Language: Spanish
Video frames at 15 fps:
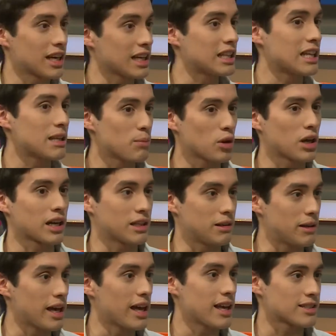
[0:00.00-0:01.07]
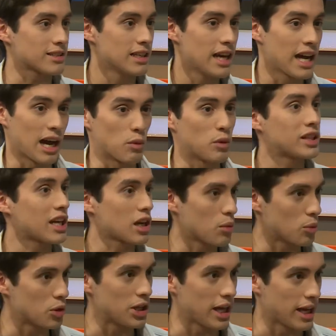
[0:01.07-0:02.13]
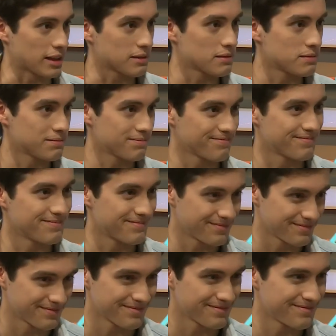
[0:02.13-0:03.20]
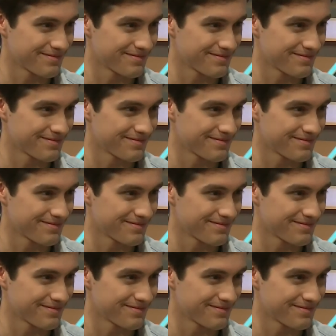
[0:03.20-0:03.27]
este tipo de actividades a nuestra comunidad. al contrario,